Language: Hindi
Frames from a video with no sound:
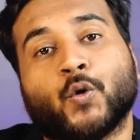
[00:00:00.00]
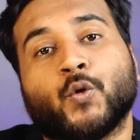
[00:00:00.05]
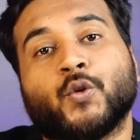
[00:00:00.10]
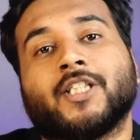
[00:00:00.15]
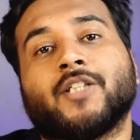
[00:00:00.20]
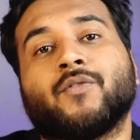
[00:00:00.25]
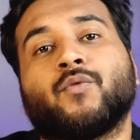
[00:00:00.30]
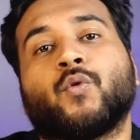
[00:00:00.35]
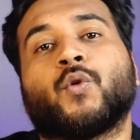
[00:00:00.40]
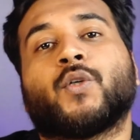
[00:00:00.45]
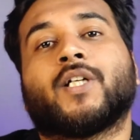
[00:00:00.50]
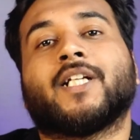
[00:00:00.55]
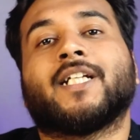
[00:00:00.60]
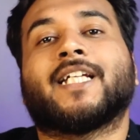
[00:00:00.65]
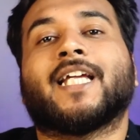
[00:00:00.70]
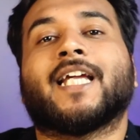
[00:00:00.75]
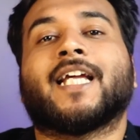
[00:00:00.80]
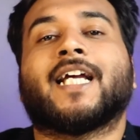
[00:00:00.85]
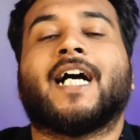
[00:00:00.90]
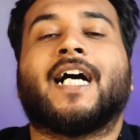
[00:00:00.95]
मोटो जी
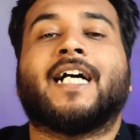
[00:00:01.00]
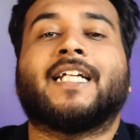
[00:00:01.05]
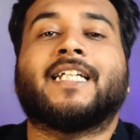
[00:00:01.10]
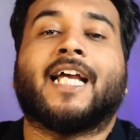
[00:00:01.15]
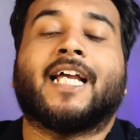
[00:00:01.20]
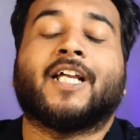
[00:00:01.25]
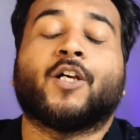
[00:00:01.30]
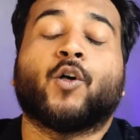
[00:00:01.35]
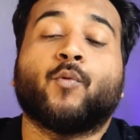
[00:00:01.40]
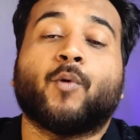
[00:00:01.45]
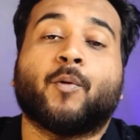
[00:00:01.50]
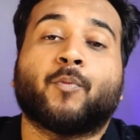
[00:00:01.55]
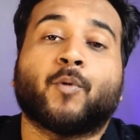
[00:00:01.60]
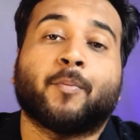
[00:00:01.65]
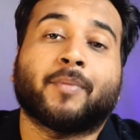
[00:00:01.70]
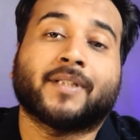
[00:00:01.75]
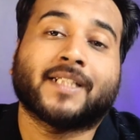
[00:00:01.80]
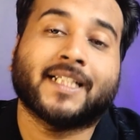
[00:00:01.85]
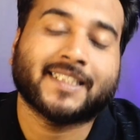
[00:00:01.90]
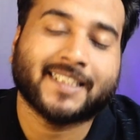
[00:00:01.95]
फोर्टीन की कहानी आई होप
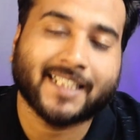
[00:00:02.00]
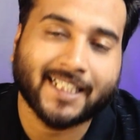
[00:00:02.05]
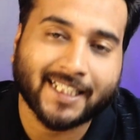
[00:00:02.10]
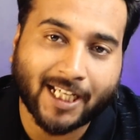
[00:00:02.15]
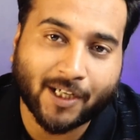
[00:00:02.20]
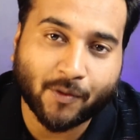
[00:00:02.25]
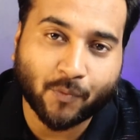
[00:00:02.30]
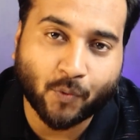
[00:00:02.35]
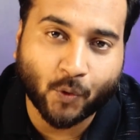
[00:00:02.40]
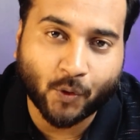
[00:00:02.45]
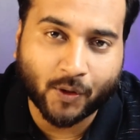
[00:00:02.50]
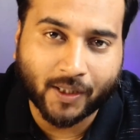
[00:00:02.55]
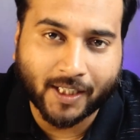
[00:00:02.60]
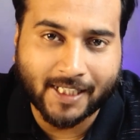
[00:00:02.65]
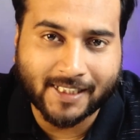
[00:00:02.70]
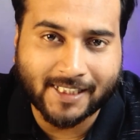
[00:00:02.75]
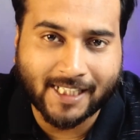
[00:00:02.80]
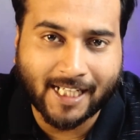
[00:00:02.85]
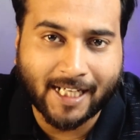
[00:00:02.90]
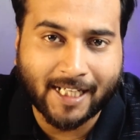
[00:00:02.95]
आपको पता चल गया
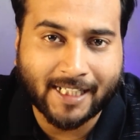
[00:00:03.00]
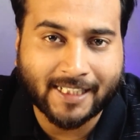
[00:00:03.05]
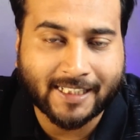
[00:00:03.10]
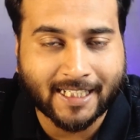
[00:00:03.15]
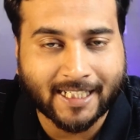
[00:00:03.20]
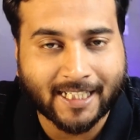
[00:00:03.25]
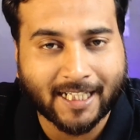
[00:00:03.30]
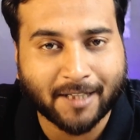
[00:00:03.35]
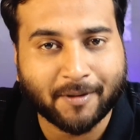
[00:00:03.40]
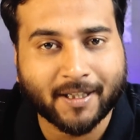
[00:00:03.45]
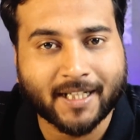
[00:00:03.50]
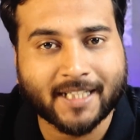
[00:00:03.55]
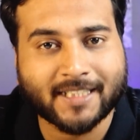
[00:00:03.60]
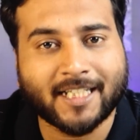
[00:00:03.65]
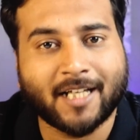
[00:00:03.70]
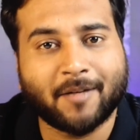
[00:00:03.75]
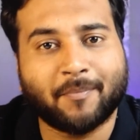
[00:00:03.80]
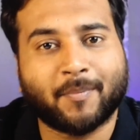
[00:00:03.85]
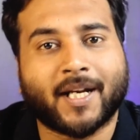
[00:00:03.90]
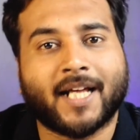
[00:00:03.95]
फोन कैसा है दिखने में
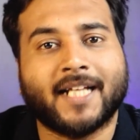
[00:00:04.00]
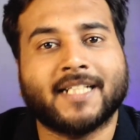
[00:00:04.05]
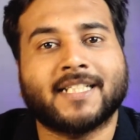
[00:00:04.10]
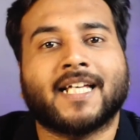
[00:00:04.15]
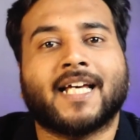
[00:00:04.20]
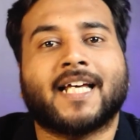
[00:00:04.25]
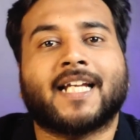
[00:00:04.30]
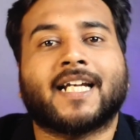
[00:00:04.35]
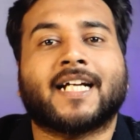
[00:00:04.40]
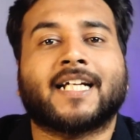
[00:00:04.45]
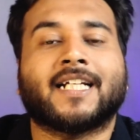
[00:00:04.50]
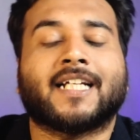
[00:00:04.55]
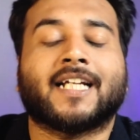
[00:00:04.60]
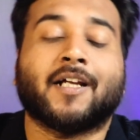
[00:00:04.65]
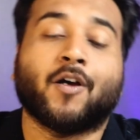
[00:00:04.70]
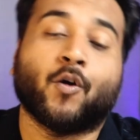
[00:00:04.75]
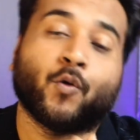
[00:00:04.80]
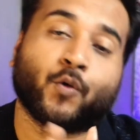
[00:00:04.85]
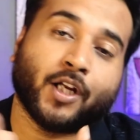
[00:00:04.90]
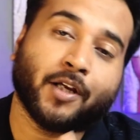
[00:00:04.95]
कैसा है प्राइस क्या
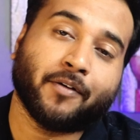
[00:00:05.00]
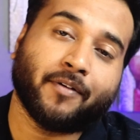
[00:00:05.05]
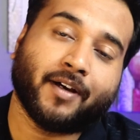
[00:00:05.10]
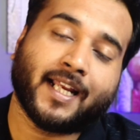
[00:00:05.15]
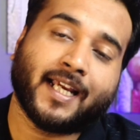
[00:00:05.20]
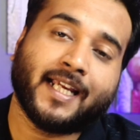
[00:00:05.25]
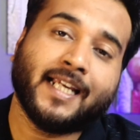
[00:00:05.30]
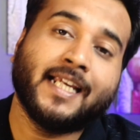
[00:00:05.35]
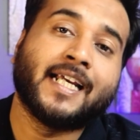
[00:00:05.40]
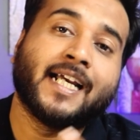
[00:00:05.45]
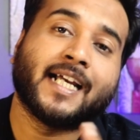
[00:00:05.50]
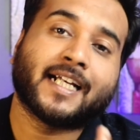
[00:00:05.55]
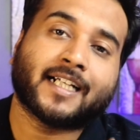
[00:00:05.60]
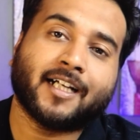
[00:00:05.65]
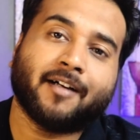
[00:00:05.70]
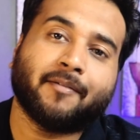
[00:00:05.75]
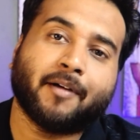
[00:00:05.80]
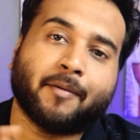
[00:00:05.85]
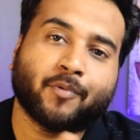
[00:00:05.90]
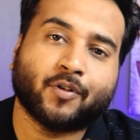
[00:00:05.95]
रखने होने वाला है
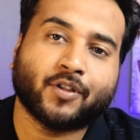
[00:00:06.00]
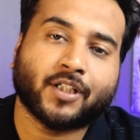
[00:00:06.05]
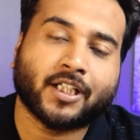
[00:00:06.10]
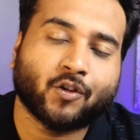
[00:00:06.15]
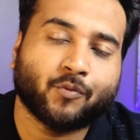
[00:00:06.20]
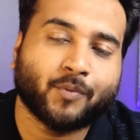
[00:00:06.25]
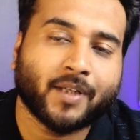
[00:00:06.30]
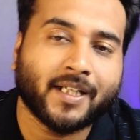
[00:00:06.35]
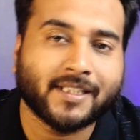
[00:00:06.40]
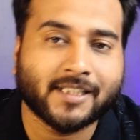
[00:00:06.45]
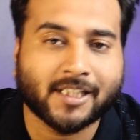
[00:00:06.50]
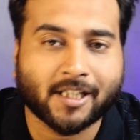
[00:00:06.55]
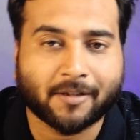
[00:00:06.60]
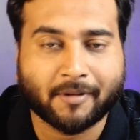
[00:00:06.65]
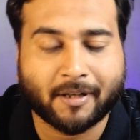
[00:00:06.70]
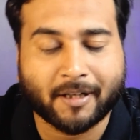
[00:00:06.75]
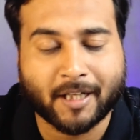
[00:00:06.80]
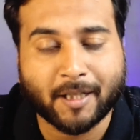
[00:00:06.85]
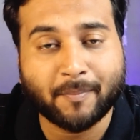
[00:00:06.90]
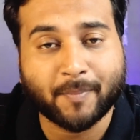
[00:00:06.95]
कब आपको देखने को
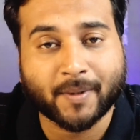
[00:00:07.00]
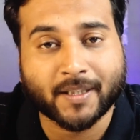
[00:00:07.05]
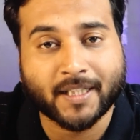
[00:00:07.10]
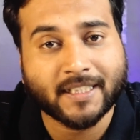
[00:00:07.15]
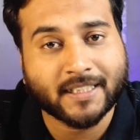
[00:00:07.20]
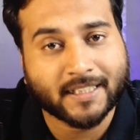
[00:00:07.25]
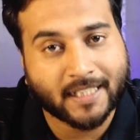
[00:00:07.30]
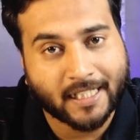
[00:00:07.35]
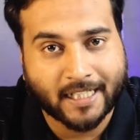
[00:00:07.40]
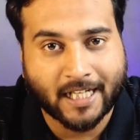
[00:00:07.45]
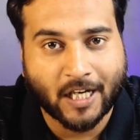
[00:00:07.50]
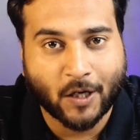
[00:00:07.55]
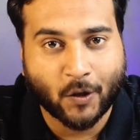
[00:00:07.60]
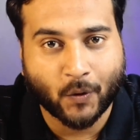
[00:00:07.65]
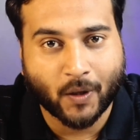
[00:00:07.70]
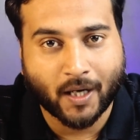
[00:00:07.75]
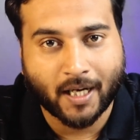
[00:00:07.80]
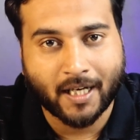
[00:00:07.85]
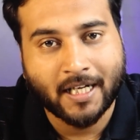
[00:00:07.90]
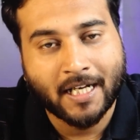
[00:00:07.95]
मिले बारे में पता चल गया
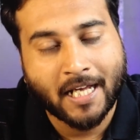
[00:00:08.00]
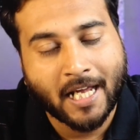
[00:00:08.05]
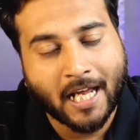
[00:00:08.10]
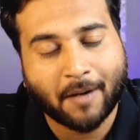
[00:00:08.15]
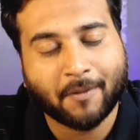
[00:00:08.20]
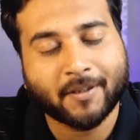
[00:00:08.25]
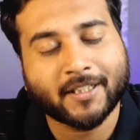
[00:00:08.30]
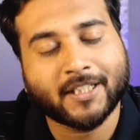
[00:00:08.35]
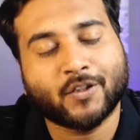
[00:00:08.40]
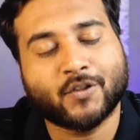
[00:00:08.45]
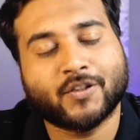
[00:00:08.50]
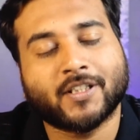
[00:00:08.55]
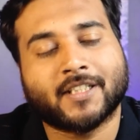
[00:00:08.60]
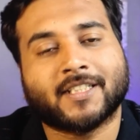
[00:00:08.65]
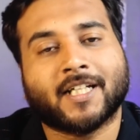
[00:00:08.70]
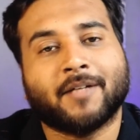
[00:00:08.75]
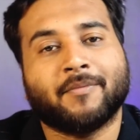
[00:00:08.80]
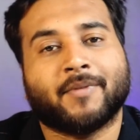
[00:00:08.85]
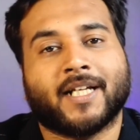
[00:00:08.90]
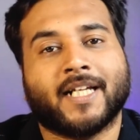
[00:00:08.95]
होगा हमारे चैनल को
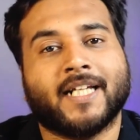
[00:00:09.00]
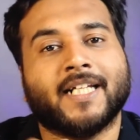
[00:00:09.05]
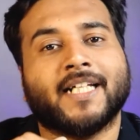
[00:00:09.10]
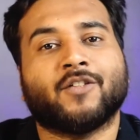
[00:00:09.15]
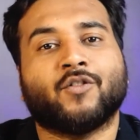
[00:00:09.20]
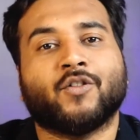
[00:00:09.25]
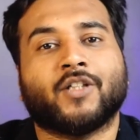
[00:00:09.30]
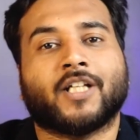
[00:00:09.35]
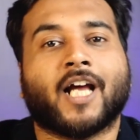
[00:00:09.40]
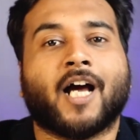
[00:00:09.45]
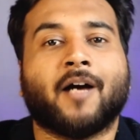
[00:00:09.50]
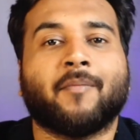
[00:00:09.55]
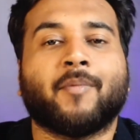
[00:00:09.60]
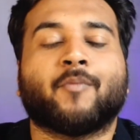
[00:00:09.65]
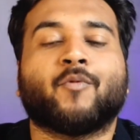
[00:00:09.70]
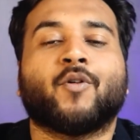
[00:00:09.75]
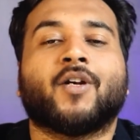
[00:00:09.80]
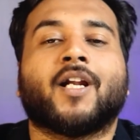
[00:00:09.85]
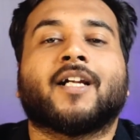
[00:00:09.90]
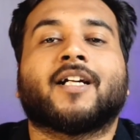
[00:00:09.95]
सब्सक्राइब नहीं किया तो यहाँ
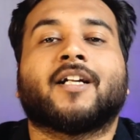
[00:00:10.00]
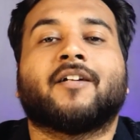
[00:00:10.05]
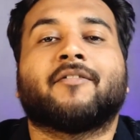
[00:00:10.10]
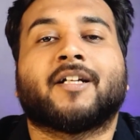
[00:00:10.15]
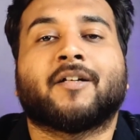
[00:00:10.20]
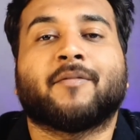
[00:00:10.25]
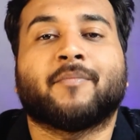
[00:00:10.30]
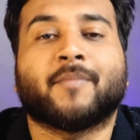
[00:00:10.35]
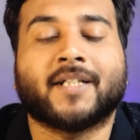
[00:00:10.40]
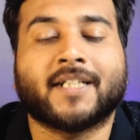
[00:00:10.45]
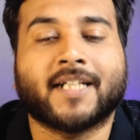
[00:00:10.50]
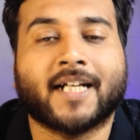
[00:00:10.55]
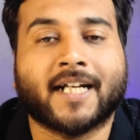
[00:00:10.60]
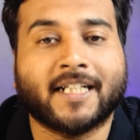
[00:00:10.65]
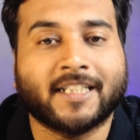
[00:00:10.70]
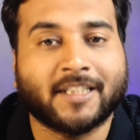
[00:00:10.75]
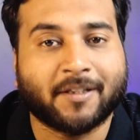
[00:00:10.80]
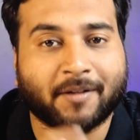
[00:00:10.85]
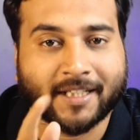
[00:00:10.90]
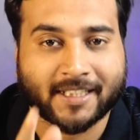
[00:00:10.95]
पर आपको लाल का बटन मिल
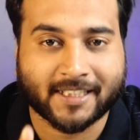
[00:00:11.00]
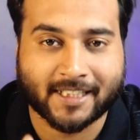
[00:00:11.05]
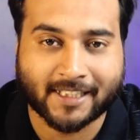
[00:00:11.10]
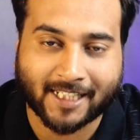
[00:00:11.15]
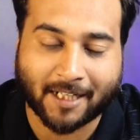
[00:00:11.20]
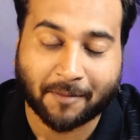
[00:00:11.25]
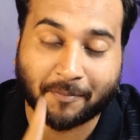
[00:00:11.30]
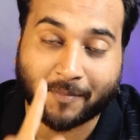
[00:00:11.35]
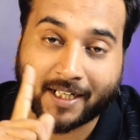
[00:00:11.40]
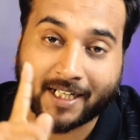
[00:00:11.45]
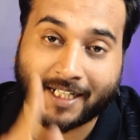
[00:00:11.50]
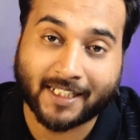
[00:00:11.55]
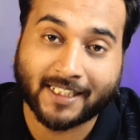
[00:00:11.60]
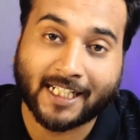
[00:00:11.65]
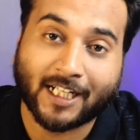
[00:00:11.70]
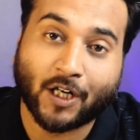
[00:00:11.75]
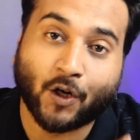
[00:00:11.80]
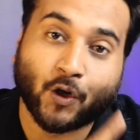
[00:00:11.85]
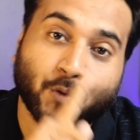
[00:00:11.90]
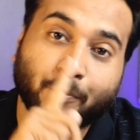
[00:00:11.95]
जाएगा दवा के सब्सक्राइब कर
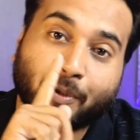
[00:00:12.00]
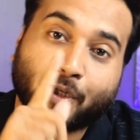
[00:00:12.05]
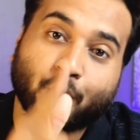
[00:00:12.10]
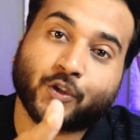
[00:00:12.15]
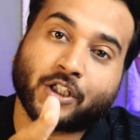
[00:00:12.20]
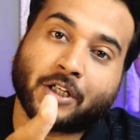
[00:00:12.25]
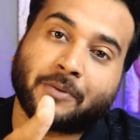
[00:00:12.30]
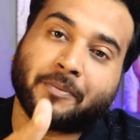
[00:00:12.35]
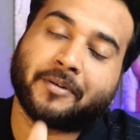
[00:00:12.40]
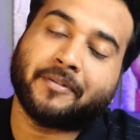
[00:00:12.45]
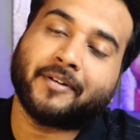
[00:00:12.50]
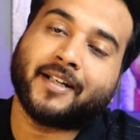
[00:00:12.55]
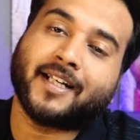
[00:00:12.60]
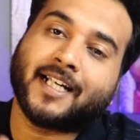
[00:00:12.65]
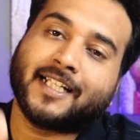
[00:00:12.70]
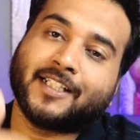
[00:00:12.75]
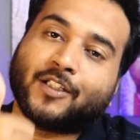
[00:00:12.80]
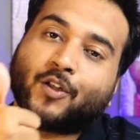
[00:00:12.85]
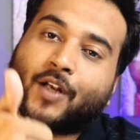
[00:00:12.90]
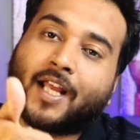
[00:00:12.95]
देना और वीडियो कुछ इनपुट में
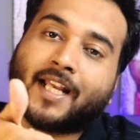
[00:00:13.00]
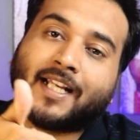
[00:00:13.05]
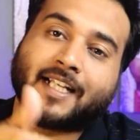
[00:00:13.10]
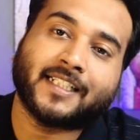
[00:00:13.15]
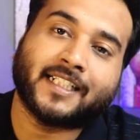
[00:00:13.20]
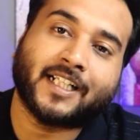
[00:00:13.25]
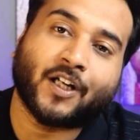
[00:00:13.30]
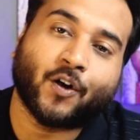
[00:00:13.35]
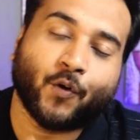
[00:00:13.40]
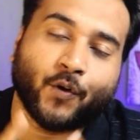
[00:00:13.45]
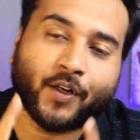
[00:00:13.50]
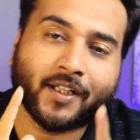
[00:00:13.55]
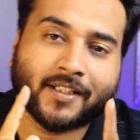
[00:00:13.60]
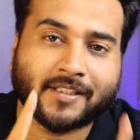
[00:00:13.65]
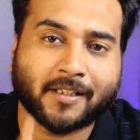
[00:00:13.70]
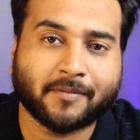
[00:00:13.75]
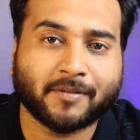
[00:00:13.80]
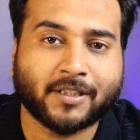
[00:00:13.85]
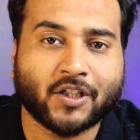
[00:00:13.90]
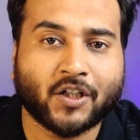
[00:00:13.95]
लगाए तो लाइक कर देना और
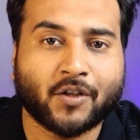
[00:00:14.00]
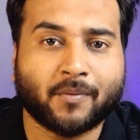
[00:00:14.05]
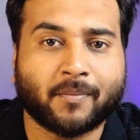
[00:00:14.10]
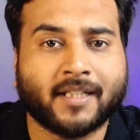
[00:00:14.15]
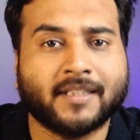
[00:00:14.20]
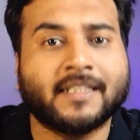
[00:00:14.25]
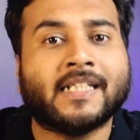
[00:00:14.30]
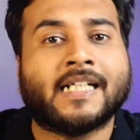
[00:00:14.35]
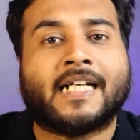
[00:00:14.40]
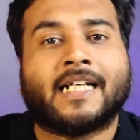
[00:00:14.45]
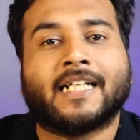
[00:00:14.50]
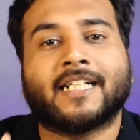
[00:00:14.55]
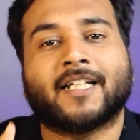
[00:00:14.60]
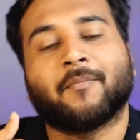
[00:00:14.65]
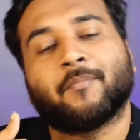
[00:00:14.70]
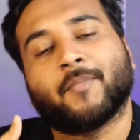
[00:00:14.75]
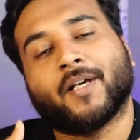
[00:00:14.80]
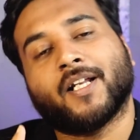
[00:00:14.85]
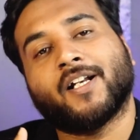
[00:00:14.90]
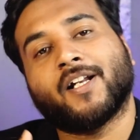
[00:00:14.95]
एक सबसे जरूरी बात
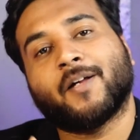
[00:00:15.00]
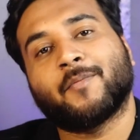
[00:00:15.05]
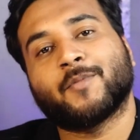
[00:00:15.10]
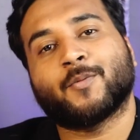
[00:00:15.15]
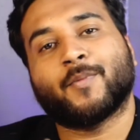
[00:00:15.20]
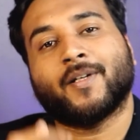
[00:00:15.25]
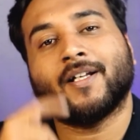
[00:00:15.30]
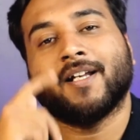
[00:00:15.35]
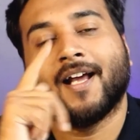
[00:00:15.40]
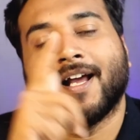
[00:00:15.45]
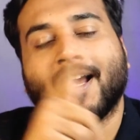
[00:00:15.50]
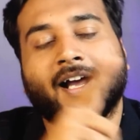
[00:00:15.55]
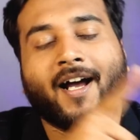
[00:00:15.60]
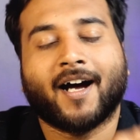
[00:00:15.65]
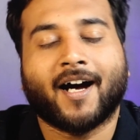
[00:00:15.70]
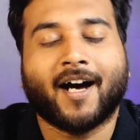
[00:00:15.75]
कि मेरा नाम सुमन